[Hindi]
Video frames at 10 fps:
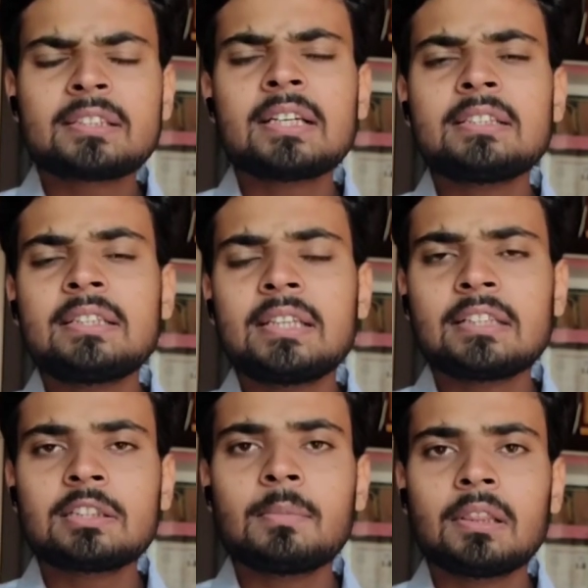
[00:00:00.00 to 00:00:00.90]
जिसका
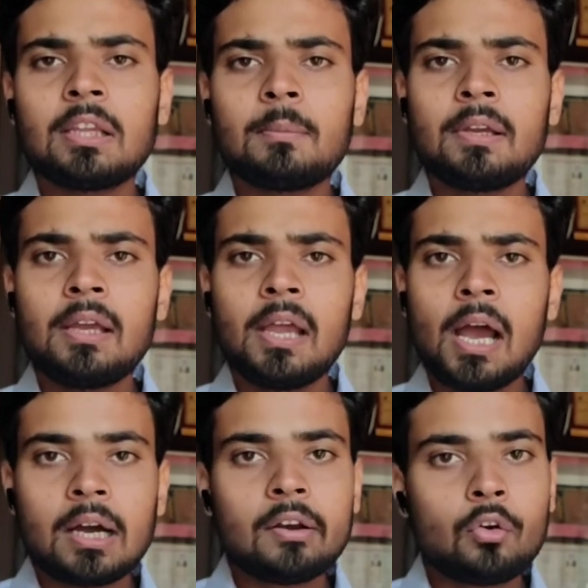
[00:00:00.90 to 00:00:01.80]
सीधा सा मतलब है
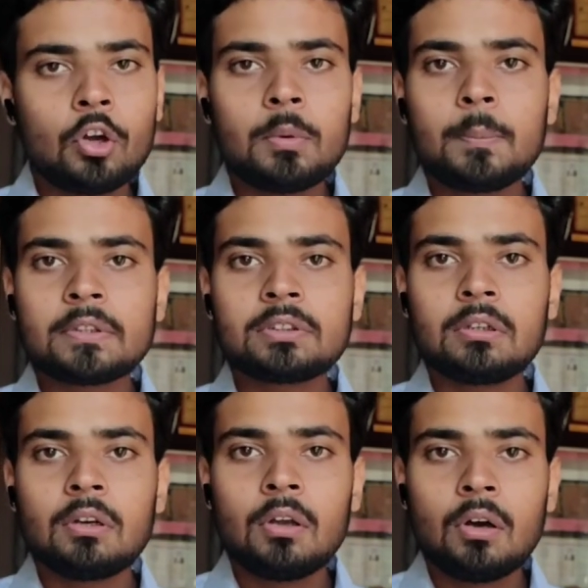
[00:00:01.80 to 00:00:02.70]
अगर कोई भी
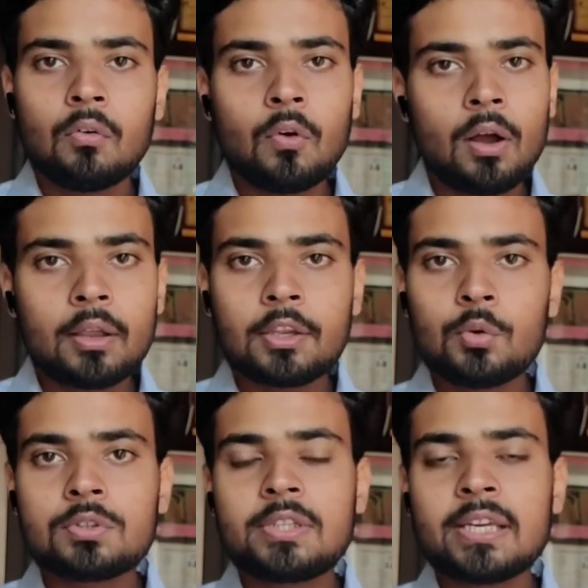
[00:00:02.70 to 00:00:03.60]
पर्सन वो
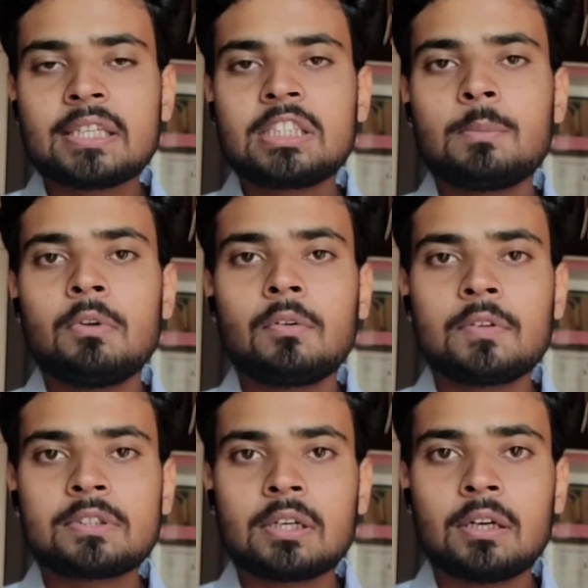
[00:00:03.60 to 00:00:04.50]
एक्यूज है किसी भी
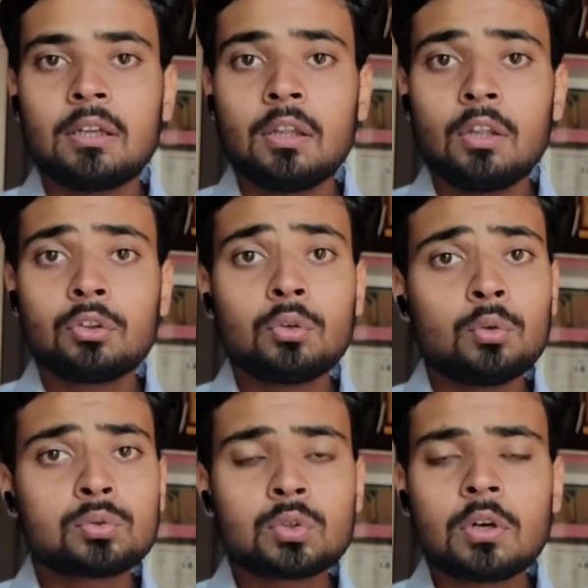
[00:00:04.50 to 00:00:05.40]
ऑफेंस का तो
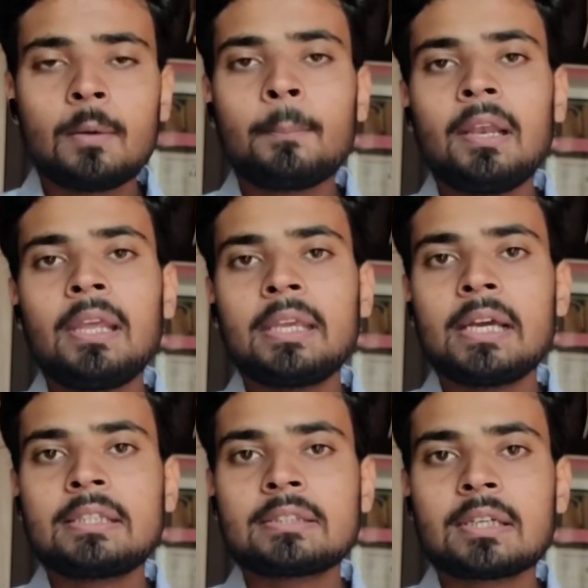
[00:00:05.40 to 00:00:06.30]
उसको कंपेल नहीं
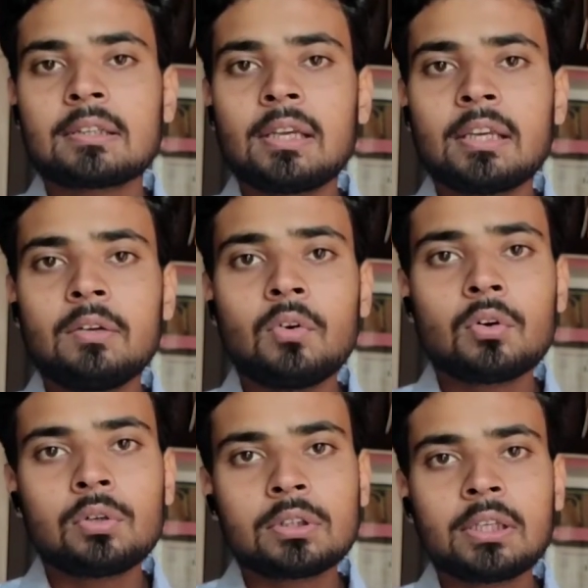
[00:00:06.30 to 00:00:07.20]
किया जा सकता कि वो
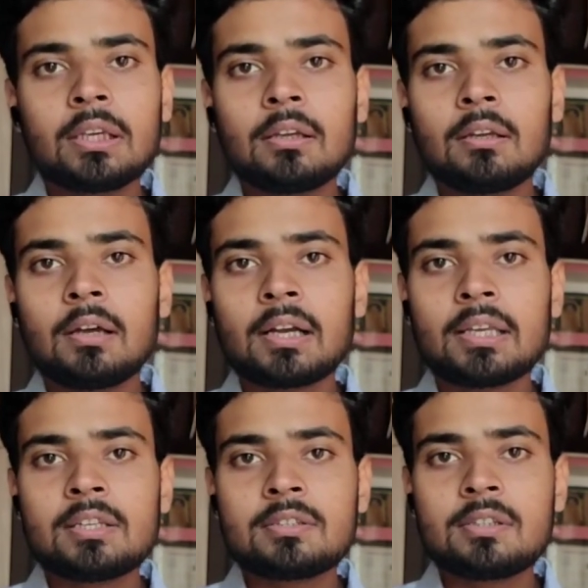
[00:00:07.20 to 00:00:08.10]
खुद के
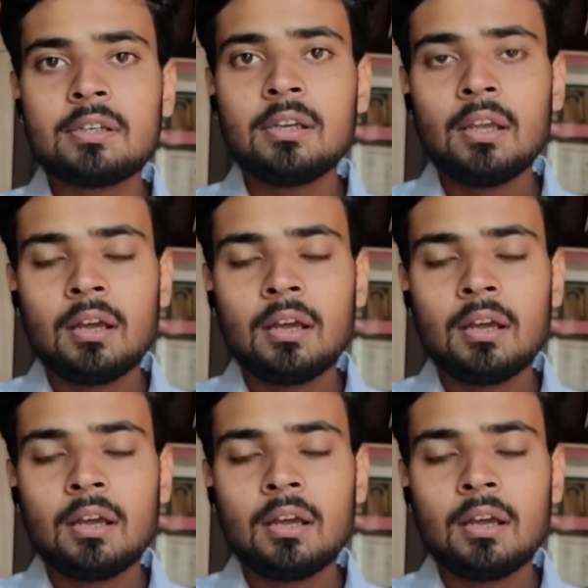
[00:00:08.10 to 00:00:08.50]
अगेंस्ट